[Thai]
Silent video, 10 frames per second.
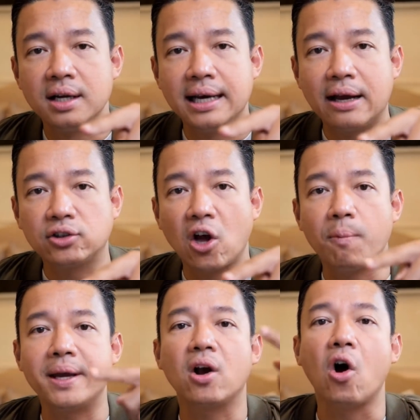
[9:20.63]
แล้วต้อง
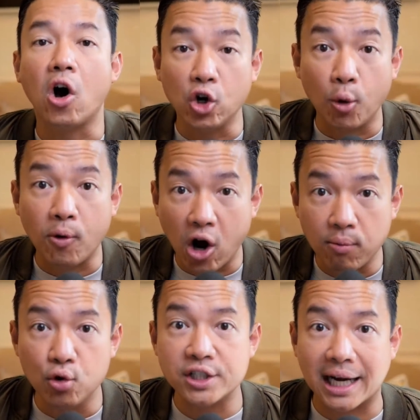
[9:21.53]
ไปขอลบข้อ
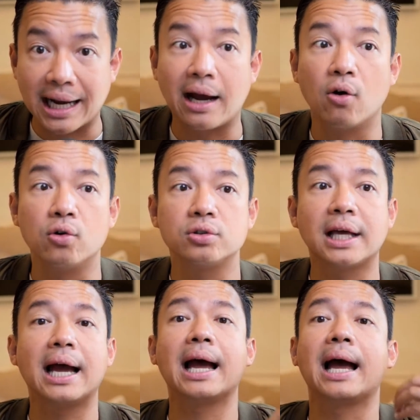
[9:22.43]
มูลจากเขา
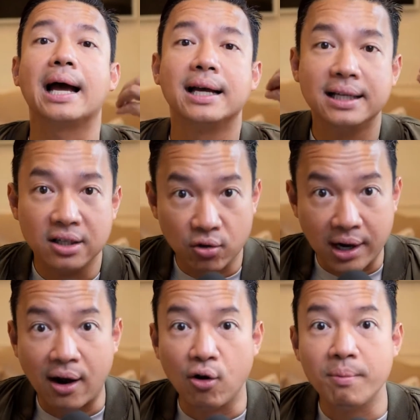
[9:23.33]
ถ้า
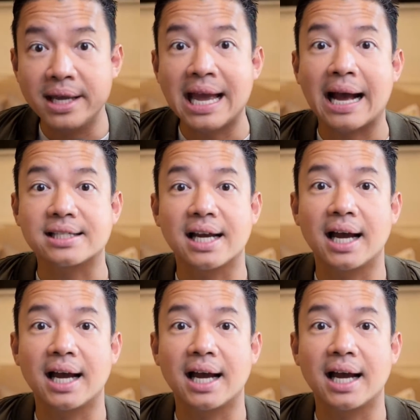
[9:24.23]
เราไม่อยากจะ